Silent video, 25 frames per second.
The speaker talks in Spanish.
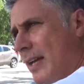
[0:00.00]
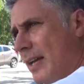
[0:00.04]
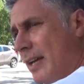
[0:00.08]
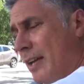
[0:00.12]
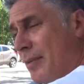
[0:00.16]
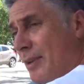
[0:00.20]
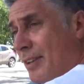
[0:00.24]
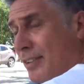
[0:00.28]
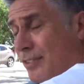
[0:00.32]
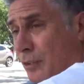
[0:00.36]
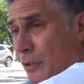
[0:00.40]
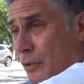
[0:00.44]

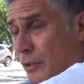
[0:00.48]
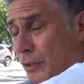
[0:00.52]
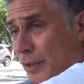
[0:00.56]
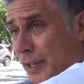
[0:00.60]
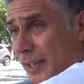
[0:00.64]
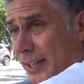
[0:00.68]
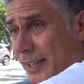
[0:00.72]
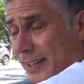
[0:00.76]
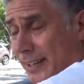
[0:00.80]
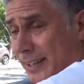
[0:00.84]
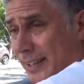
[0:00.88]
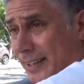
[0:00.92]
He visto
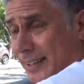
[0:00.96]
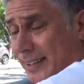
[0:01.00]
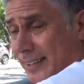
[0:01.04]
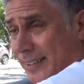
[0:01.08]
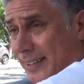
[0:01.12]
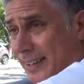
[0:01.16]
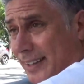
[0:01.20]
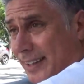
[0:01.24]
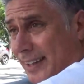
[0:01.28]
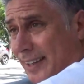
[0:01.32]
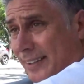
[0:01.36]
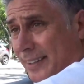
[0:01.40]

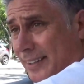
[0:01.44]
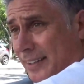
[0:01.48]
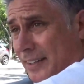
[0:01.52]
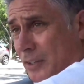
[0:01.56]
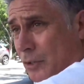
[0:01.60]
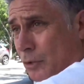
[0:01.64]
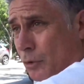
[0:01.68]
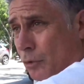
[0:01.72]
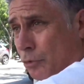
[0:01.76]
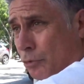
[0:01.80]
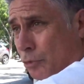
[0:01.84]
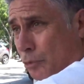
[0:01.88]
gente que ha
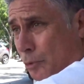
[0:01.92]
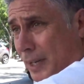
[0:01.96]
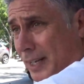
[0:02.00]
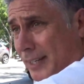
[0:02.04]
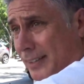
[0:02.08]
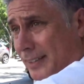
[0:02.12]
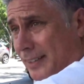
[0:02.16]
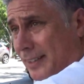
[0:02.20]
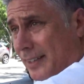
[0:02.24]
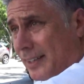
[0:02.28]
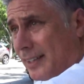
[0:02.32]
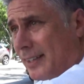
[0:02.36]
tenido
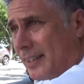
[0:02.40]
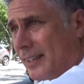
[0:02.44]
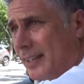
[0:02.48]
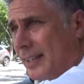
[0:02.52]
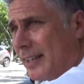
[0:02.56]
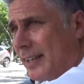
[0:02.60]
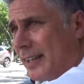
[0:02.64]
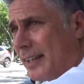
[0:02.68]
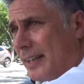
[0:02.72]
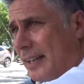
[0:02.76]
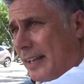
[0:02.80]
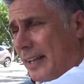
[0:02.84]
suerte
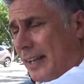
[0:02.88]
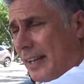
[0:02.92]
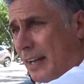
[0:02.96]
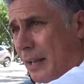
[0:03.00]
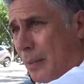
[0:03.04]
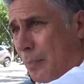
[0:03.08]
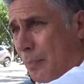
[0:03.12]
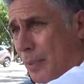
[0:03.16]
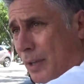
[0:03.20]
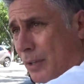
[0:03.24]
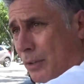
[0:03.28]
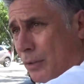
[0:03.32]
eh, en el
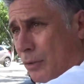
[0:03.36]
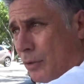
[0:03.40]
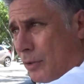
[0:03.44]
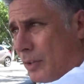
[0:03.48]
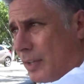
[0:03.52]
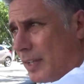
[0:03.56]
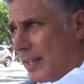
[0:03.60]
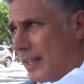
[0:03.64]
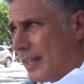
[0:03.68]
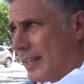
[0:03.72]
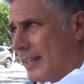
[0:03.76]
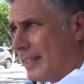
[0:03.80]
aspecto
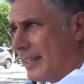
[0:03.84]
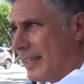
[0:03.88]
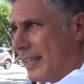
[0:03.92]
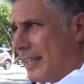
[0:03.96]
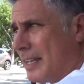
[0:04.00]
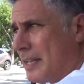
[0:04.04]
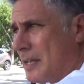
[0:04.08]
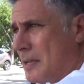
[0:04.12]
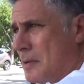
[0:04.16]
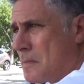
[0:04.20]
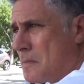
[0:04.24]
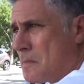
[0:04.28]

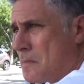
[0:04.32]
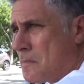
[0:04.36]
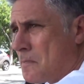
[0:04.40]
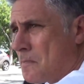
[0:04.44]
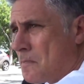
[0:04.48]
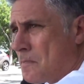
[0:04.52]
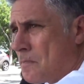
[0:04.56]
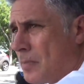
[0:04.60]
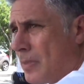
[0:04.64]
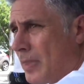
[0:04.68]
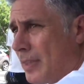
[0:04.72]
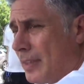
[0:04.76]
de,
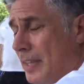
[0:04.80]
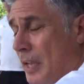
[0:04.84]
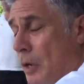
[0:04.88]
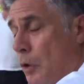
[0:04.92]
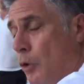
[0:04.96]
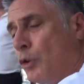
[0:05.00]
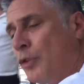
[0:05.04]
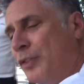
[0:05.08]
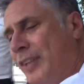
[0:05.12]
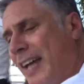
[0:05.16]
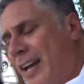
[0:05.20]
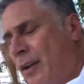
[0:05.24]
de
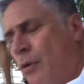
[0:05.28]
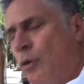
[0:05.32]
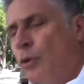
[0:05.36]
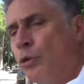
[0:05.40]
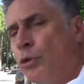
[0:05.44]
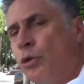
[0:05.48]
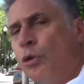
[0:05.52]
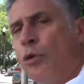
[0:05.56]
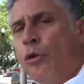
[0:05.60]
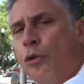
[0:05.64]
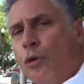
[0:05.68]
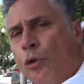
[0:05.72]
contar
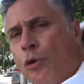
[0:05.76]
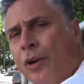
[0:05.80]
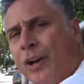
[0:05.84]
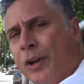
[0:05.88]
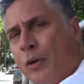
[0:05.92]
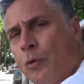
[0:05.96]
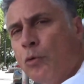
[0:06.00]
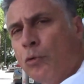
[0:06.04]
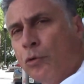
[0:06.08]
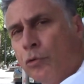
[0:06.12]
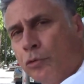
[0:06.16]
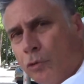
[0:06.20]
con todos los
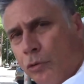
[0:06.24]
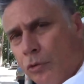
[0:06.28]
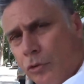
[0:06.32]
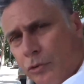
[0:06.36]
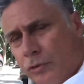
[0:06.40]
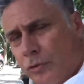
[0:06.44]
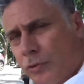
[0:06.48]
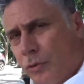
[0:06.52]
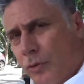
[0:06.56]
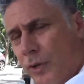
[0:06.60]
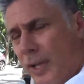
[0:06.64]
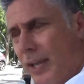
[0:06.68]

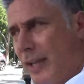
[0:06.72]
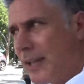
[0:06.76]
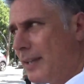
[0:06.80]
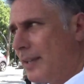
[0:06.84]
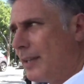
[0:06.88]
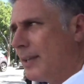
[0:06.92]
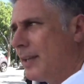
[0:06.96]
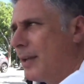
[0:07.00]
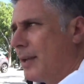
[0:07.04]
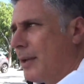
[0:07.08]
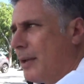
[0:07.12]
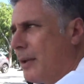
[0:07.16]
recursos, ¿ok?
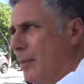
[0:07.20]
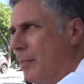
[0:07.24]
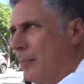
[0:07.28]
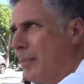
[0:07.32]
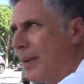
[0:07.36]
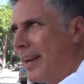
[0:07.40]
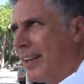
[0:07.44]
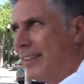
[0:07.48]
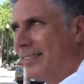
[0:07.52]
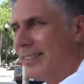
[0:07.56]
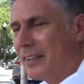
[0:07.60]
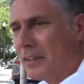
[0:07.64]

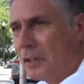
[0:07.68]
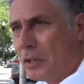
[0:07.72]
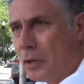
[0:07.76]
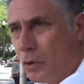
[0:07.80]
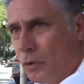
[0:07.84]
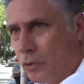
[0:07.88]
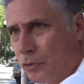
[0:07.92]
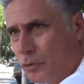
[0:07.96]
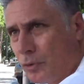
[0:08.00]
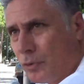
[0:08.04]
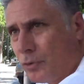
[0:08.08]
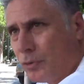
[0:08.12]
para hacer
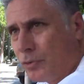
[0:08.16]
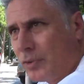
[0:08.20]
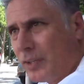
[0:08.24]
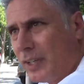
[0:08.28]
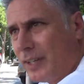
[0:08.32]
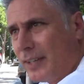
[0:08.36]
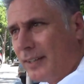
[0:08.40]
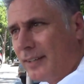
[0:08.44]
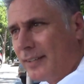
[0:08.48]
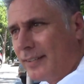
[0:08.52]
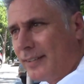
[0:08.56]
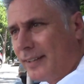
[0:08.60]
negocios,
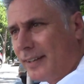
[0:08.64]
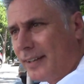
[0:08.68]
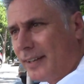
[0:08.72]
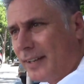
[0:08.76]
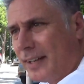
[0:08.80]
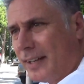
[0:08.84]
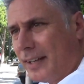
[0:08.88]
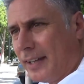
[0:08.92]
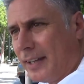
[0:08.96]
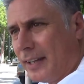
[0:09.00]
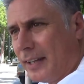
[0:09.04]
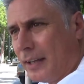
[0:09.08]
es decir,
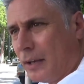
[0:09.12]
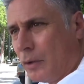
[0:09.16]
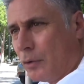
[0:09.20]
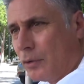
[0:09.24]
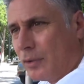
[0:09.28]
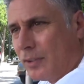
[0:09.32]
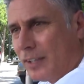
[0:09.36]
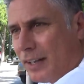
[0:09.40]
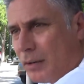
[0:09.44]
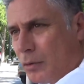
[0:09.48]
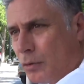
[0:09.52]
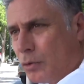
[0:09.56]
eh, eh,
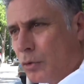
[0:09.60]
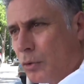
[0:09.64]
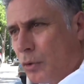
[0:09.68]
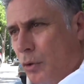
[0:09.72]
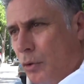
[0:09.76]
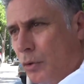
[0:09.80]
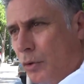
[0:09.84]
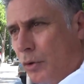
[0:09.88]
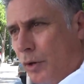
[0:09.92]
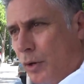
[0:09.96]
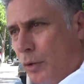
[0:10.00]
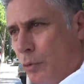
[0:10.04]
contar con
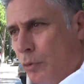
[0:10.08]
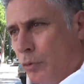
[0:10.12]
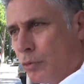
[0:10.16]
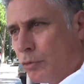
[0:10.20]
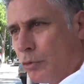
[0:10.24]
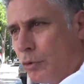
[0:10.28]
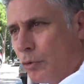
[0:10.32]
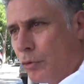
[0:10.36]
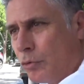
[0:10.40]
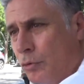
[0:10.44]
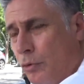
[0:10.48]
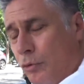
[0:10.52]
todos los
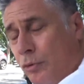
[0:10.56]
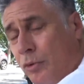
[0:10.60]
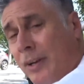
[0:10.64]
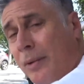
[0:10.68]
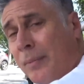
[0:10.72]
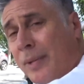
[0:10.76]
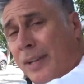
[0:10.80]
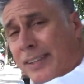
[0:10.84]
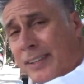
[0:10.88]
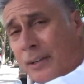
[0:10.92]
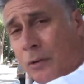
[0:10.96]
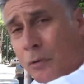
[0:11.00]
recursos, no
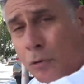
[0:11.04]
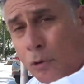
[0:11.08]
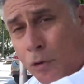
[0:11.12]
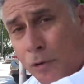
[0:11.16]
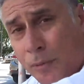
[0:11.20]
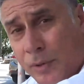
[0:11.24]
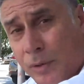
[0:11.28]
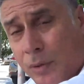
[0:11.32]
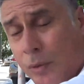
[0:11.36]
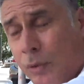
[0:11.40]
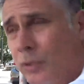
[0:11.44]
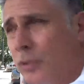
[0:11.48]
solamente
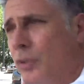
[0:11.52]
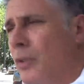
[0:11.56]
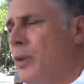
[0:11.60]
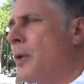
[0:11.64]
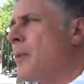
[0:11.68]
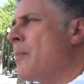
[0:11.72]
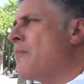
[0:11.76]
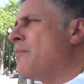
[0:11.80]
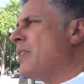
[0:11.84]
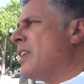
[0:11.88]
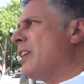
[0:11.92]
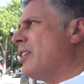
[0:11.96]
económicos,
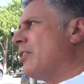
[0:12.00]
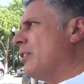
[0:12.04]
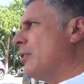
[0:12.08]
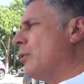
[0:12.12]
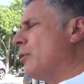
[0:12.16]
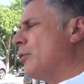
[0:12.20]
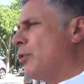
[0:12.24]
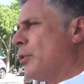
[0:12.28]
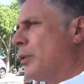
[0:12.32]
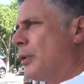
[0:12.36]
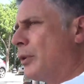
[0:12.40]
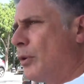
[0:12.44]

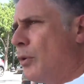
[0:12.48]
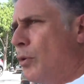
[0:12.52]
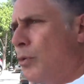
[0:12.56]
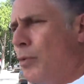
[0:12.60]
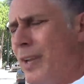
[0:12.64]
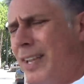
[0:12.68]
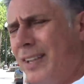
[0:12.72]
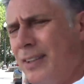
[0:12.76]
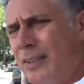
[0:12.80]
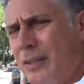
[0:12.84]
sino sobre todo una,